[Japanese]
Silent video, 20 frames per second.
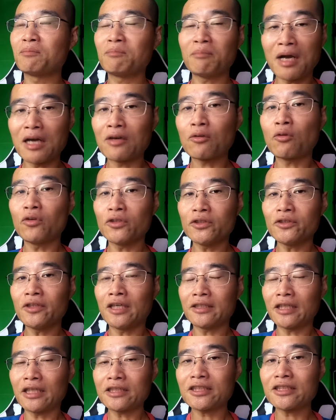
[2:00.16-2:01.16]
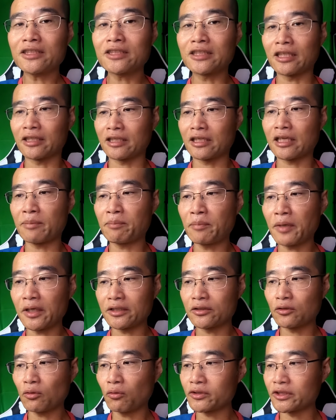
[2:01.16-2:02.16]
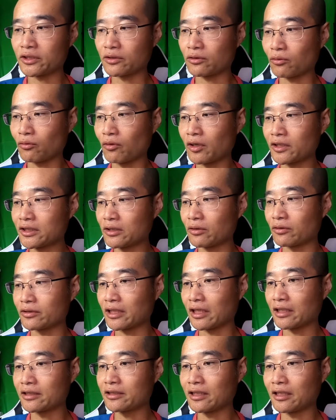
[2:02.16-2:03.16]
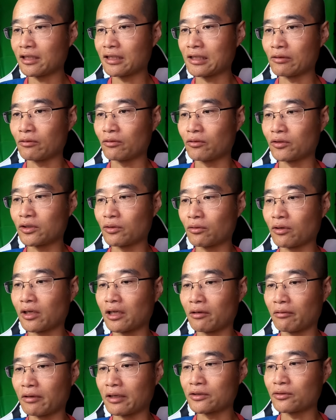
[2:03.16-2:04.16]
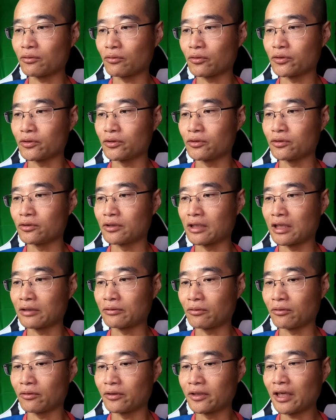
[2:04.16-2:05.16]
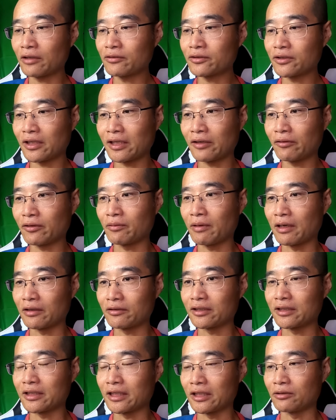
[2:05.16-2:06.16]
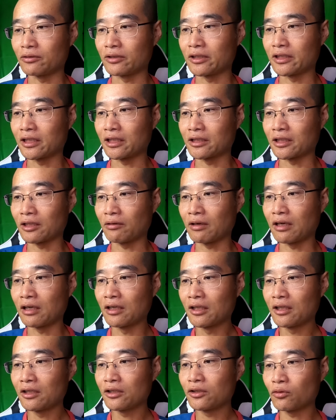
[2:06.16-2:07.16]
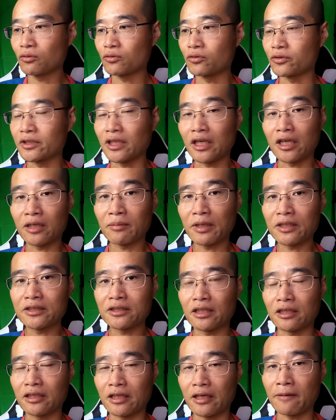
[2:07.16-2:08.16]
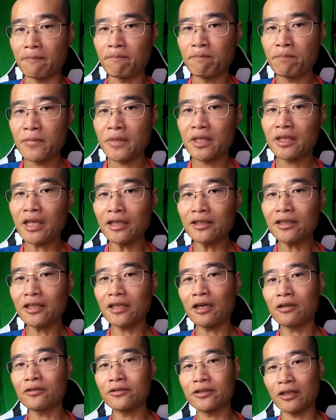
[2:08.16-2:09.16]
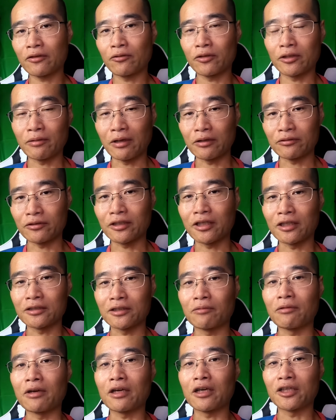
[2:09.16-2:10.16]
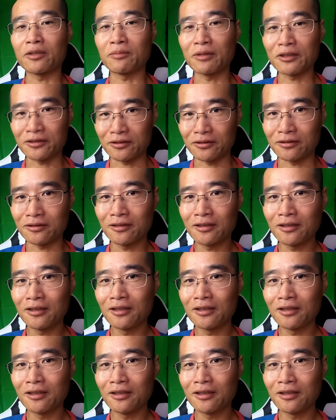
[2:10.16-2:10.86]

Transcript: まあ、こういう話ってね、やっぱり当時の童話事情最盛期の人からは、そういう、あの、ヤクザより悪いっていう言い方はよくされましたね。なんでヤクザより悪いかってわかります